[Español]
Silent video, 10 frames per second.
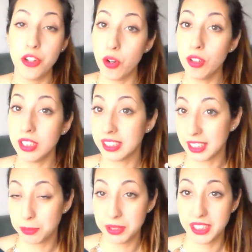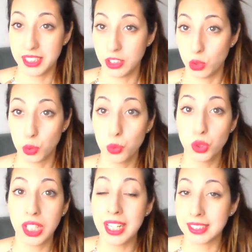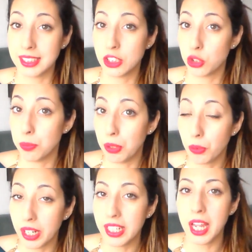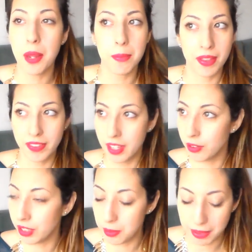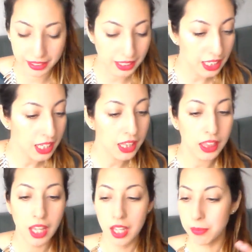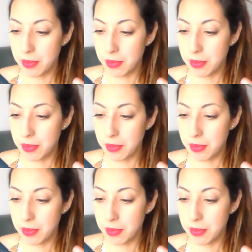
no, estas mechas si os gustan las he hecho en peluquería, me dieron el matiz,